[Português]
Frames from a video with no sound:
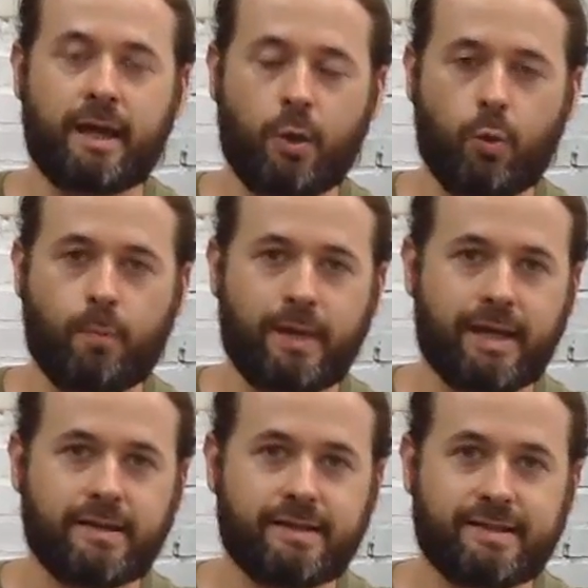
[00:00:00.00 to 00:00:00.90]
o PIC
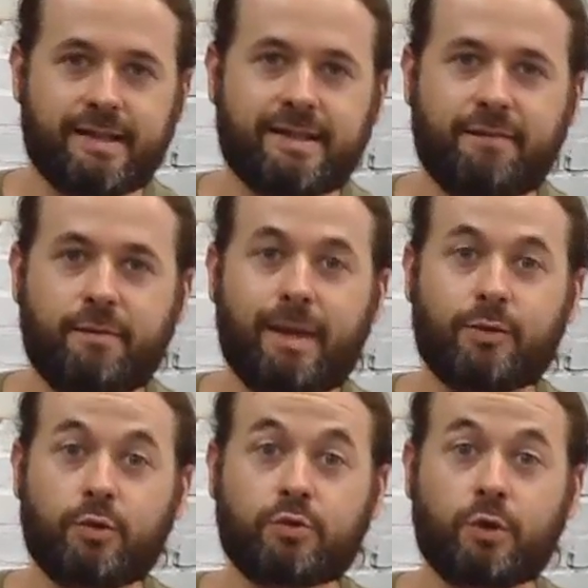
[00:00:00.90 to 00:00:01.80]

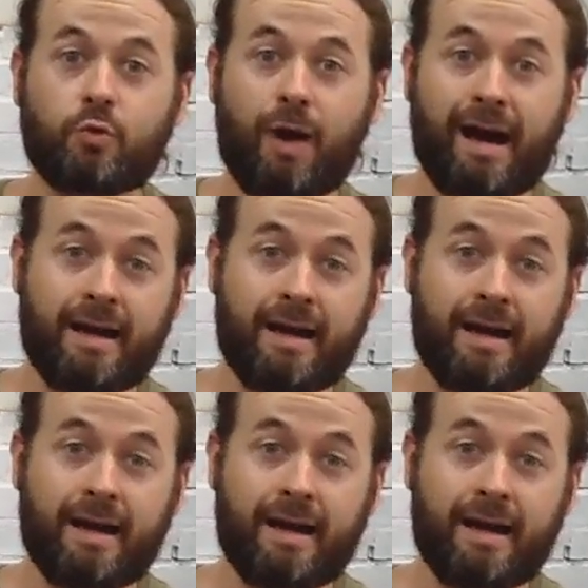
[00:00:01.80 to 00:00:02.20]
16F628A.